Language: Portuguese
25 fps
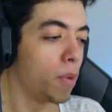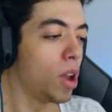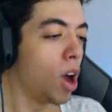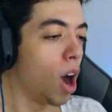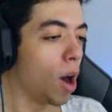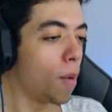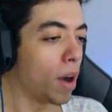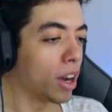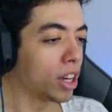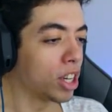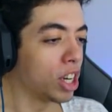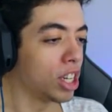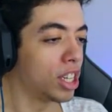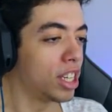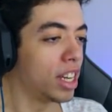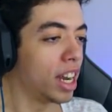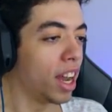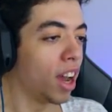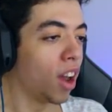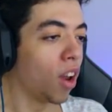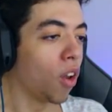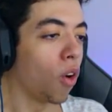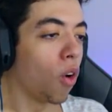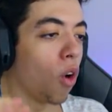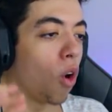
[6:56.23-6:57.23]
bioma de
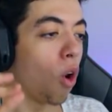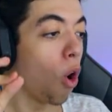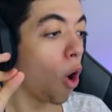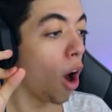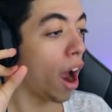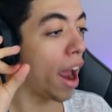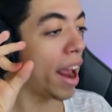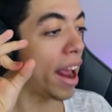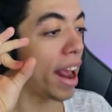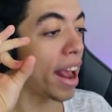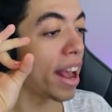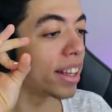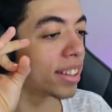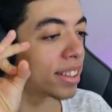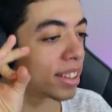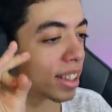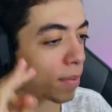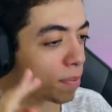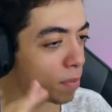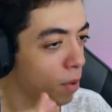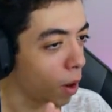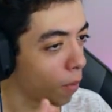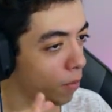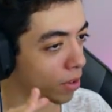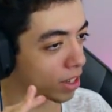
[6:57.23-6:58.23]
gelo. Oh,
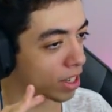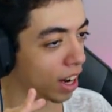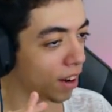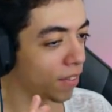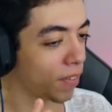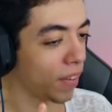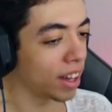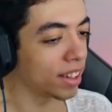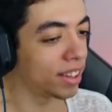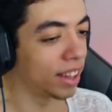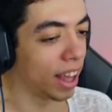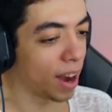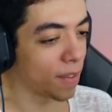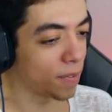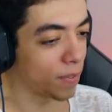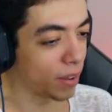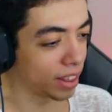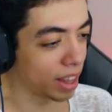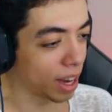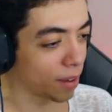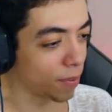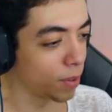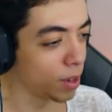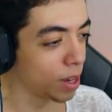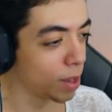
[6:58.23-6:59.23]
esse bioma de gelo, fala sério,
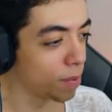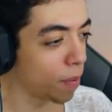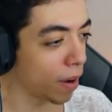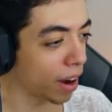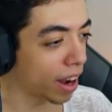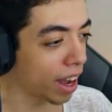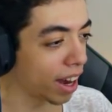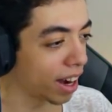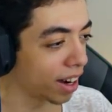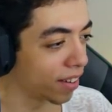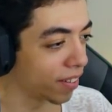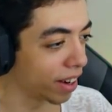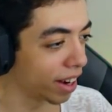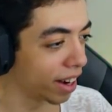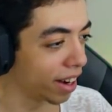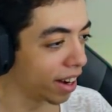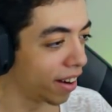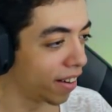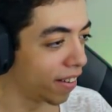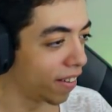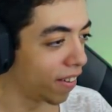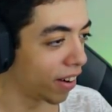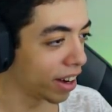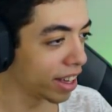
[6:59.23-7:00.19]
Pedro, é bonito pra caramba, né não?